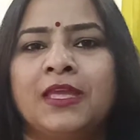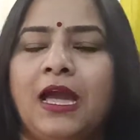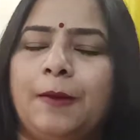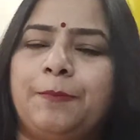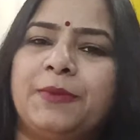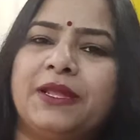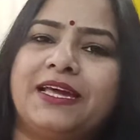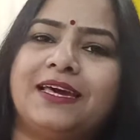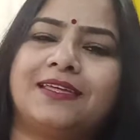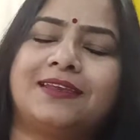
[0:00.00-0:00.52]

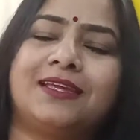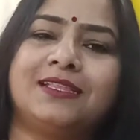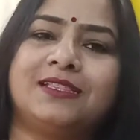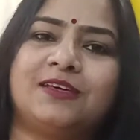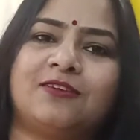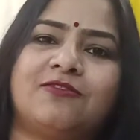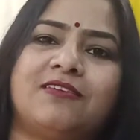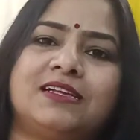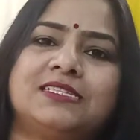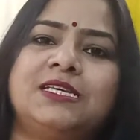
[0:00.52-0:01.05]
अपने घर के
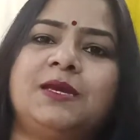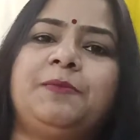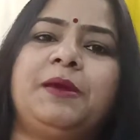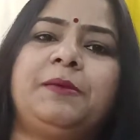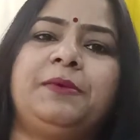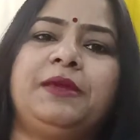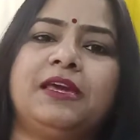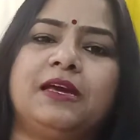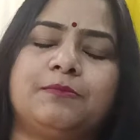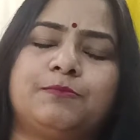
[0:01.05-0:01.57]
दरवाजे पे
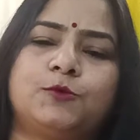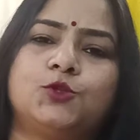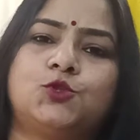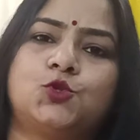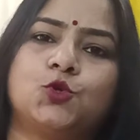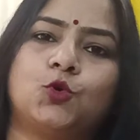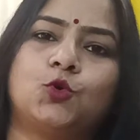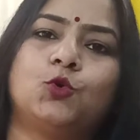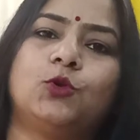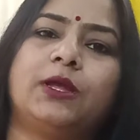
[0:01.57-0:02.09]
भी आपको
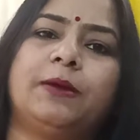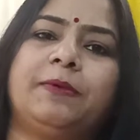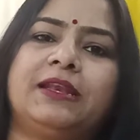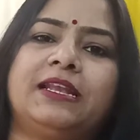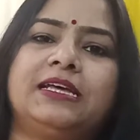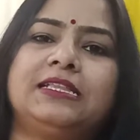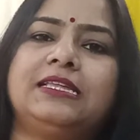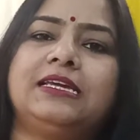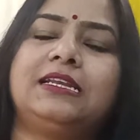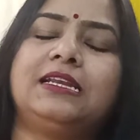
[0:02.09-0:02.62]
चोकुरे
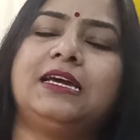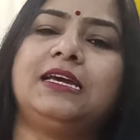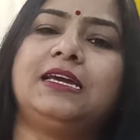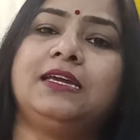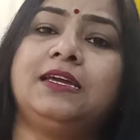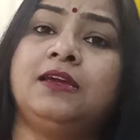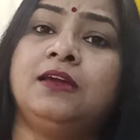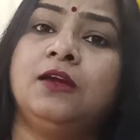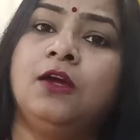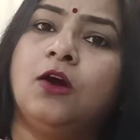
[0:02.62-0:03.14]
बना देना
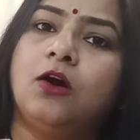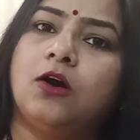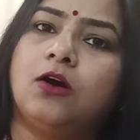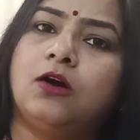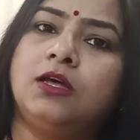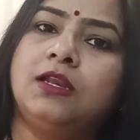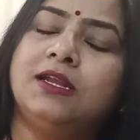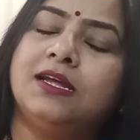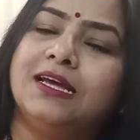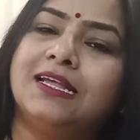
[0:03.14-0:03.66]
है
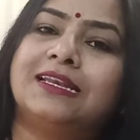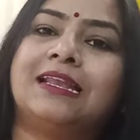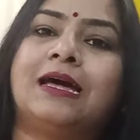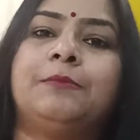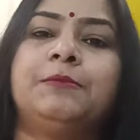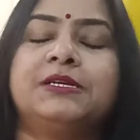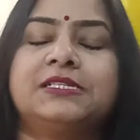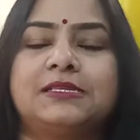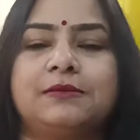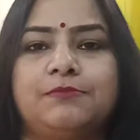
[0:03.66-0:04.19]
और
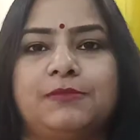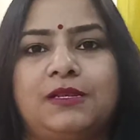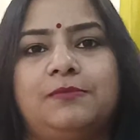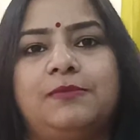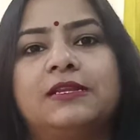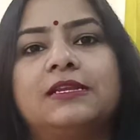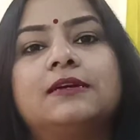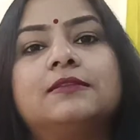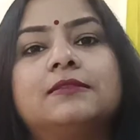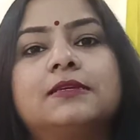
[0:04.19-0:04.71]
रामा सिंबल
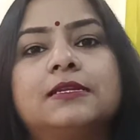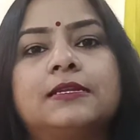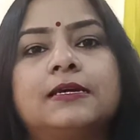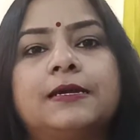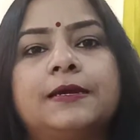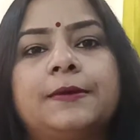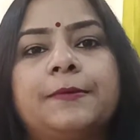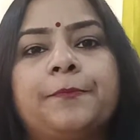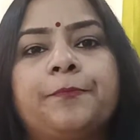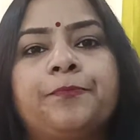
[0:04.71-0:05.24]
बना देना
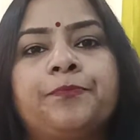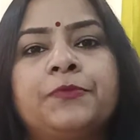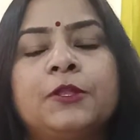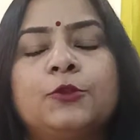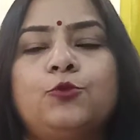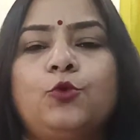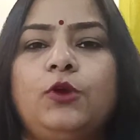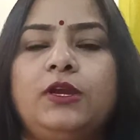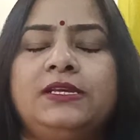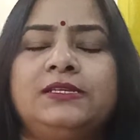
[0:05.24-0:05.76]
है
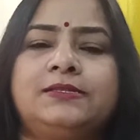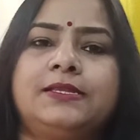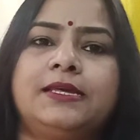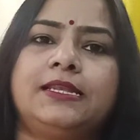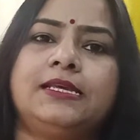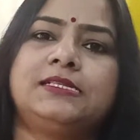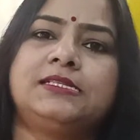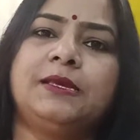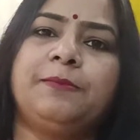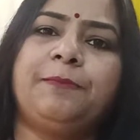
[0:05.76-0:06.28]
तो इस
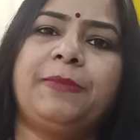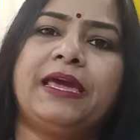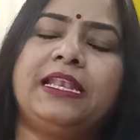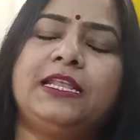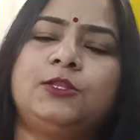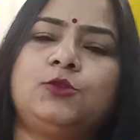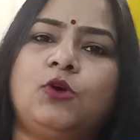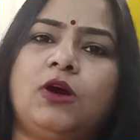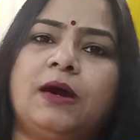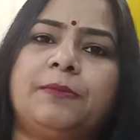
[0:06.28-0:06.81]
तरह से
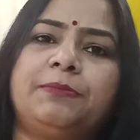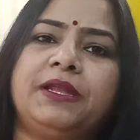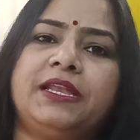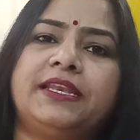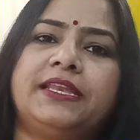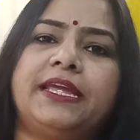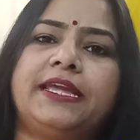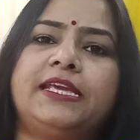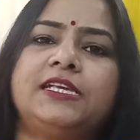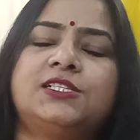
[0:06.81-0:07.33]
पहले तो आपने
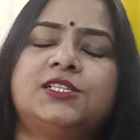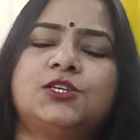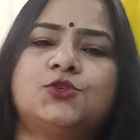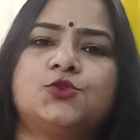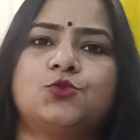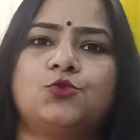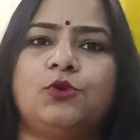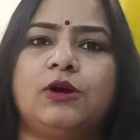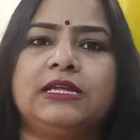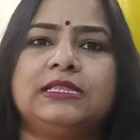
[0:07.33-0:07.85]
रेकी से
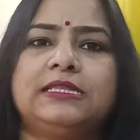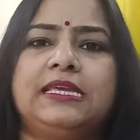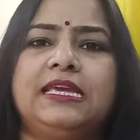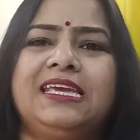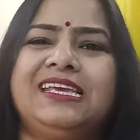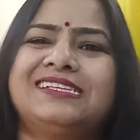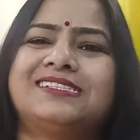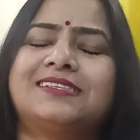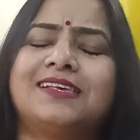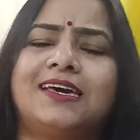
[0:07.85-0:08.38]
शुरुआत की
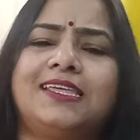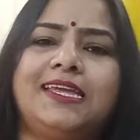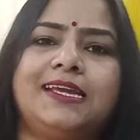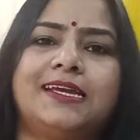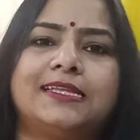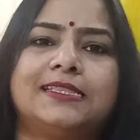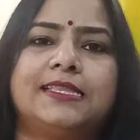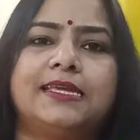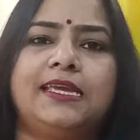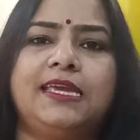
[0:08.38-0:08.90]
कि सारी
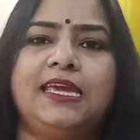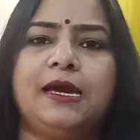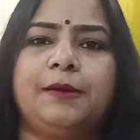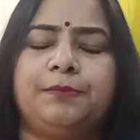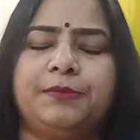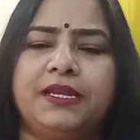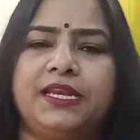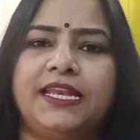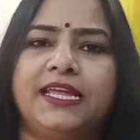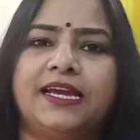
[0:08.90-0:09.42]
गंदगी
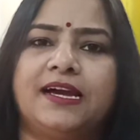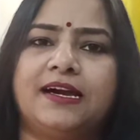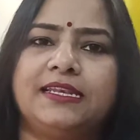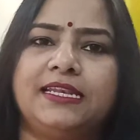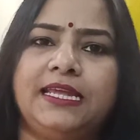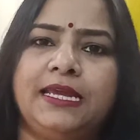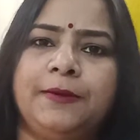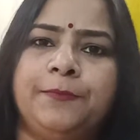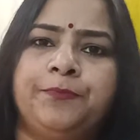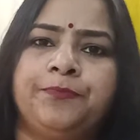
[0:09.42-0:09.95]
आपने
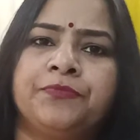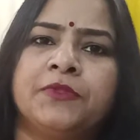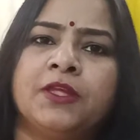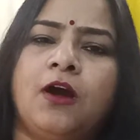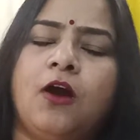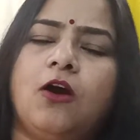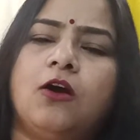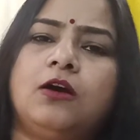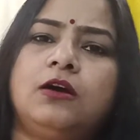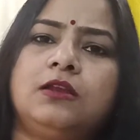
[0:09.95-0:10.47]
निकाली
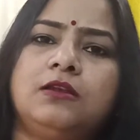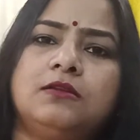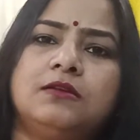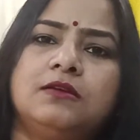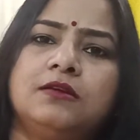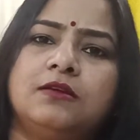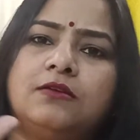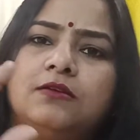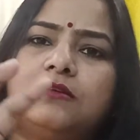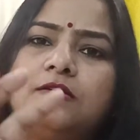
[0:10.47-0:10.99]
और
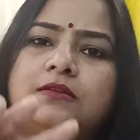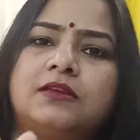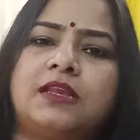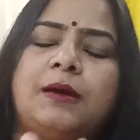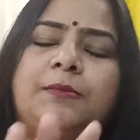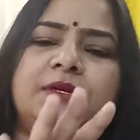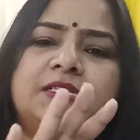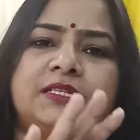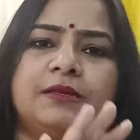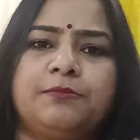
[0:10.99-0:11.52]

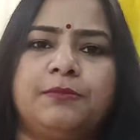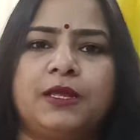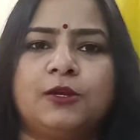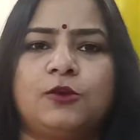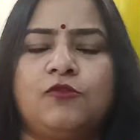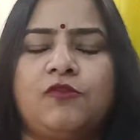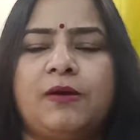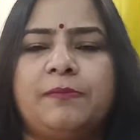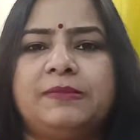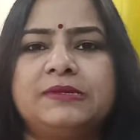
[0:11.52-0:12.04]
रामा सिंबल
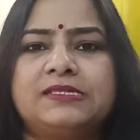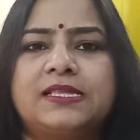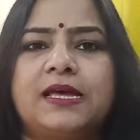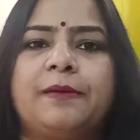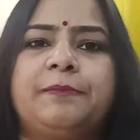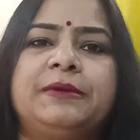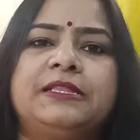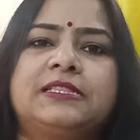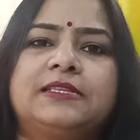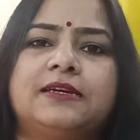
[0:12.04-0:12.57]
को वहां पे
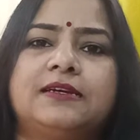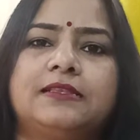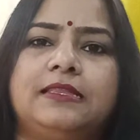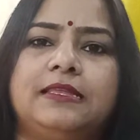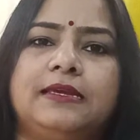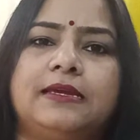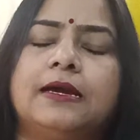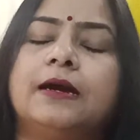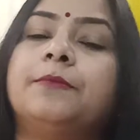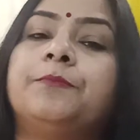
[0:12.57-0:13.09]
स्थापित कर
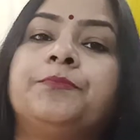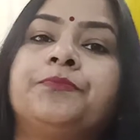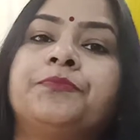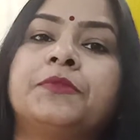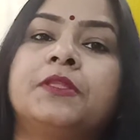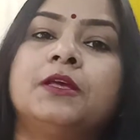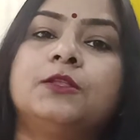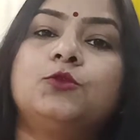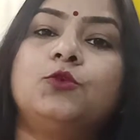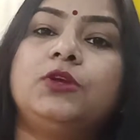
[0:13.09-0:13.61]
दिया
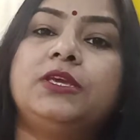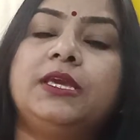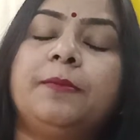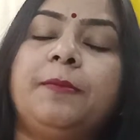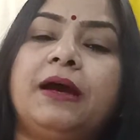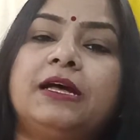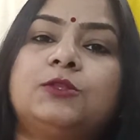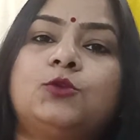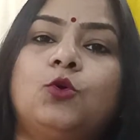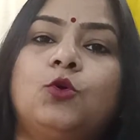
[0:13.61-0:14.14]
तो ये
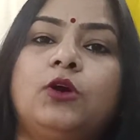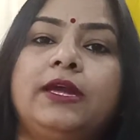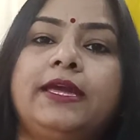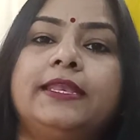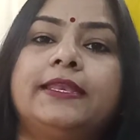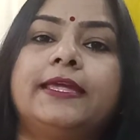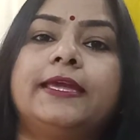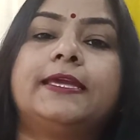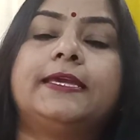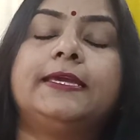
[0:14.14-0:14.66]
बात हो गई
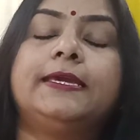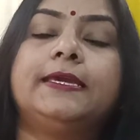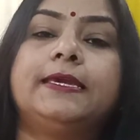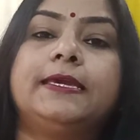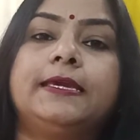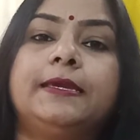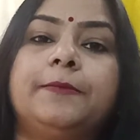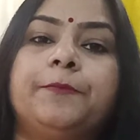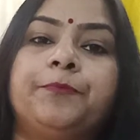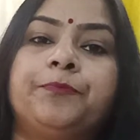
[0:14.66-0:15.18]
रेकी
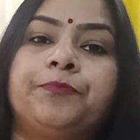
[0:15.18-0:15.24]
की